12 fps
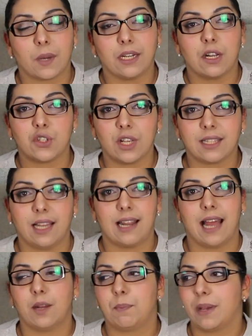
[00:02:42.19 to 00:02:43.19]
porque não adianta
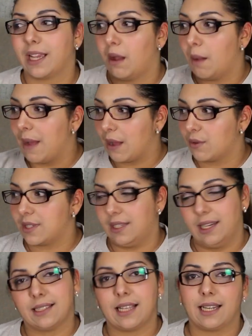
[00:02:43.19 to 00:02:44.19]
nada eu pegar uma
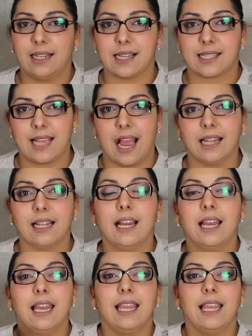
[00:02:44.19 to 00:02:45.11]
baguncinha que tá aqui na sala